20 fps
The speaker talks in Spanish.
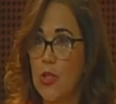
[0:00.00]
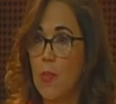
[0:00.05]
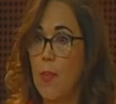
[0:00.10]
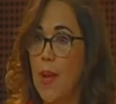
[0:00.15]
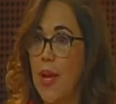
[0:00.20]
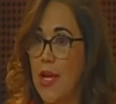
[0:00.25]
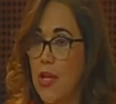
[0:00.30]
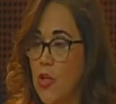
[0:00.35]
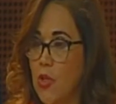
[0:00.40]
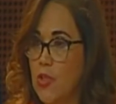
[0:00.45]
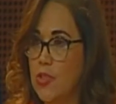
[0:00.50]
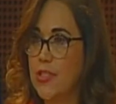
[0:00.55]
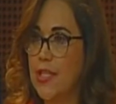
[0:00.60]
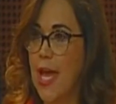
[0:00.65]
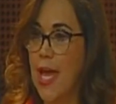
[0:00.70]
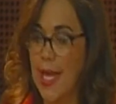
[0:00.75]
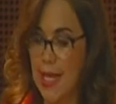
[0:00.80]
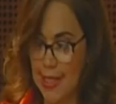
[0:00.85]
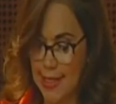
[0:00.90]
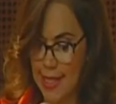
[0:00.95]

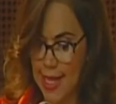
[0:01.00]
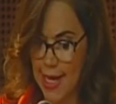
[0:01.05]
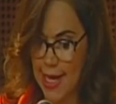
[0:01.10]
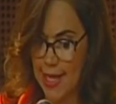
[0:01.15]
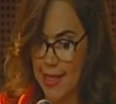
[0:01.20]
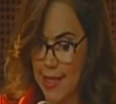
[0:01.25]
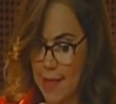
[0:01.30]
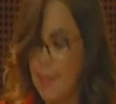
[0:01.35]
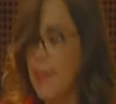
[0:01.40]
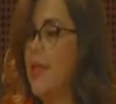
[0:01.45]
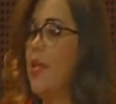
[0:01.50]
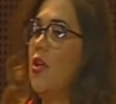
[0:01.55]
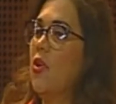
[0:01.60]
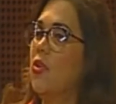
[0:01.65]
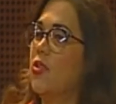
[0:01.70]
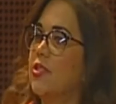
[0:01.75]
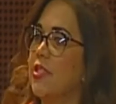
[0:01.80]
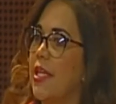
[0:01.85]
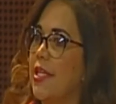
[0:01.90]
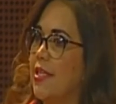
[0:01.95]
valiosa de
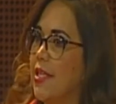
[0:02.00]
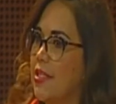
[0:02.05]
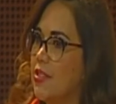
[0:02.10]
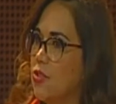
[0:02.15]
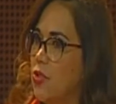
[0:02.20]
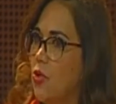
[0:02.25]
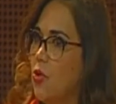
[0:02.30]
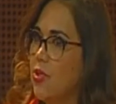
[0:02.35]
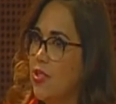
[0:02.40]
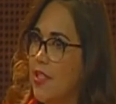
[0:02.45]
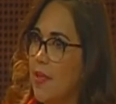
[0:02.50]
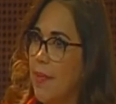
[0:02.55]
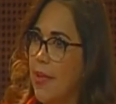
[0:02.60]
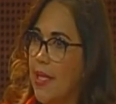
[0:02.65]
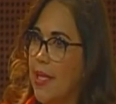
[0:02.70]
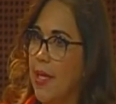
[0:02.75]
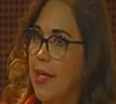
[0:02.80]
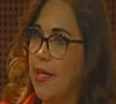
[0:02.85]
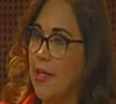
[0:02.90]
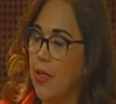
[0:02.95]
académicos que tan solo esta
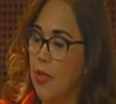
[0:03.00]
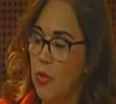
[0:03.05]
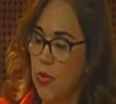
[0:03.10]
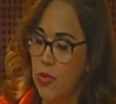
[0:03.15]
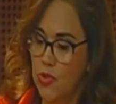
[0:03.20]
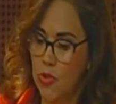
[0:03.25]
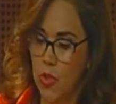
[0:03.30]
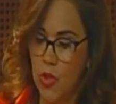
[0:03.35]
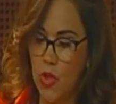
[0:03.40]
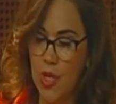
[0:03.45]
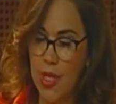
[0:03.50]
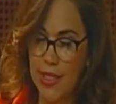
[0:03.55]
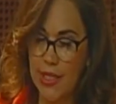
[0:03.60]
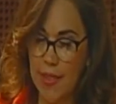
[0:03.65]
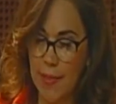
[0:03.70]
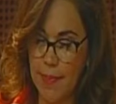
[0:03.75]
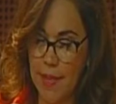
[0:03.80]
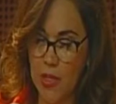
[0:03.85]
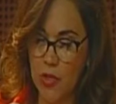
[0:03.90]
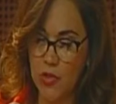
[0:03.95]
mañana incluso
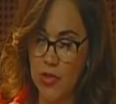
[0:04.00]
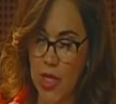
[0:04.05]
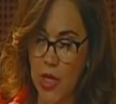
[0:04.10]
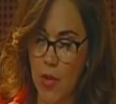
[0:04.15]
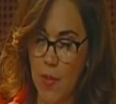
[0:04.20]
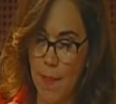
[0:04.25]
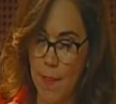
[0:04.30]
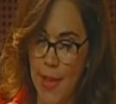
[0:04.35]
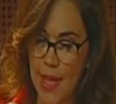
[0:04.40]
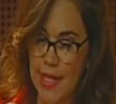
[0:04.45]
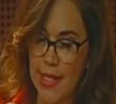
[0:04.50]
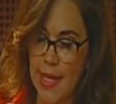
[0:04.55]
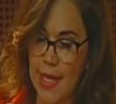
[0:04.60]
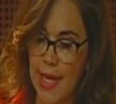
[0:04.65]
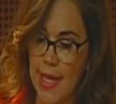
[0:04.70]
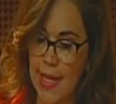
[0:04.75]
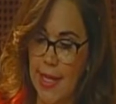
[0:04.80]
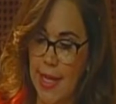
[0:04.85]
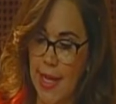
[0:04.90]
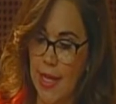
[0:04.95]
también nos acompaña
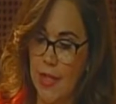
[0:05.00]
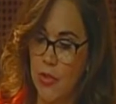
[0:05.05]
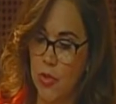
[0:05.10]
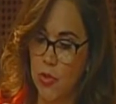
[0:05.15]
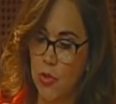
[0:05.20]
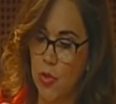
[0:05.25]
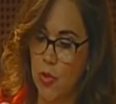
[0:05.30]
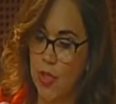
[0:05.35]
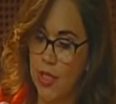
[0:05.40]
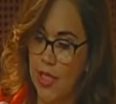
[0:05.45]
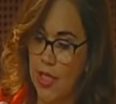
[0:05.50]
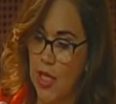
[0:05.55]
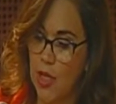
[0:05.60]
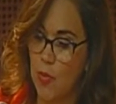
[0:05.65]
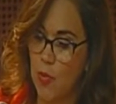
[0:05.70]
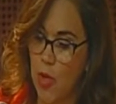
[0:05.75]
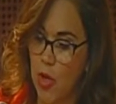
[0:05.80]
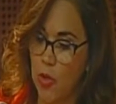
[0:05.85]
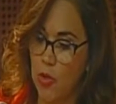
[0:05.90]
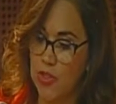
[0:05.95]
el doctor
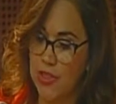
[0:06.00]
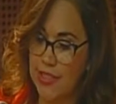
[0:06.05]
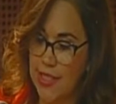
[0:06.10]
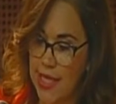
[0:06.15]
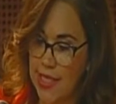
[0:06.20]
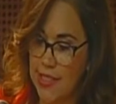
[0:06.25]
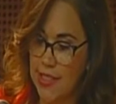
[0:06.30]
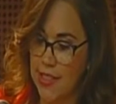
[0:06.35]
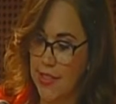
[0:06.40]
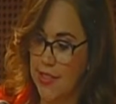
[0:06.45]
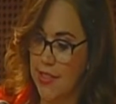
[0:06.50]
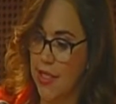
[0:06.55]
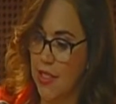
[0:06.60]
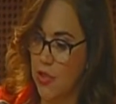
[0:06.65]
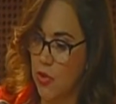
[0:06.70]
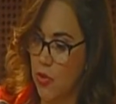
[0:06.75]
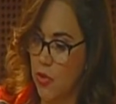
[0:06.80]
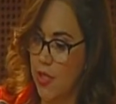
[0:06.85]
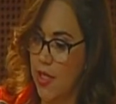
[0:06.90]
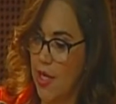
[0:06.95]
Guillermo Aronce, Sánchez,
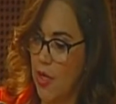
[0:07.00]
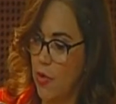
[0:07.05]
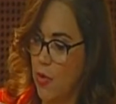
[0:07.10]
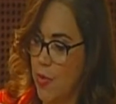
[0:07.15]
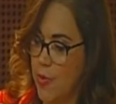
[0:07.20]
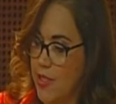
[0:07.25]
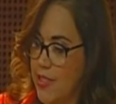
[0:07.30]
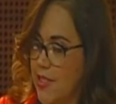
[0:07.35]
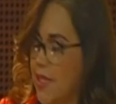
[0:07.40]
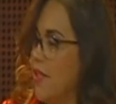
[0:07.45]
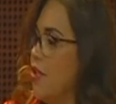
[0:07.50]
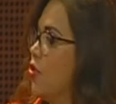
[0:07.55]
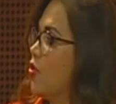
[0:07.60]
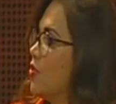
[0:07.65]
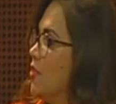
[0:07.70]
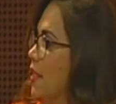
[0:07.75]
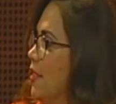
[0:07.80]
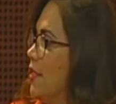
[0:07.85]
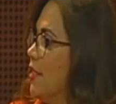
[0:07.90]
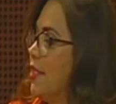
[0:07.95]
rector de la Universidad de
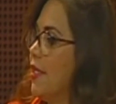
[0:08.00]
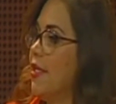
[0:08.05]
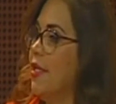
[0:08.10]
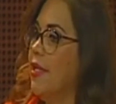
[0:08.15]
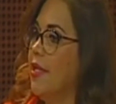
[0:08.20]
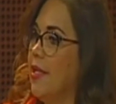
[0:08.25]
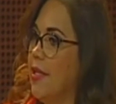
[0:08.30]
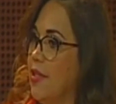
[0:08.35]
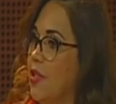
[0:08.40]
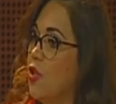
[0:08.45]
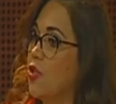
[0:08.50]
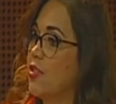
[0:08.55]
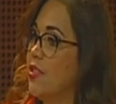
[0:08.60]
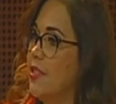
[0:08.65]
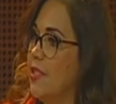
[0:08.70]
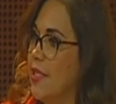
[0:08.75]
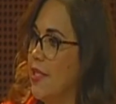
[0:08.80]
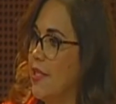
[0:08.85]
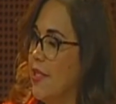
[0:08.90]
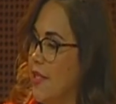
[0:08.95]
Occidente, de Occidente de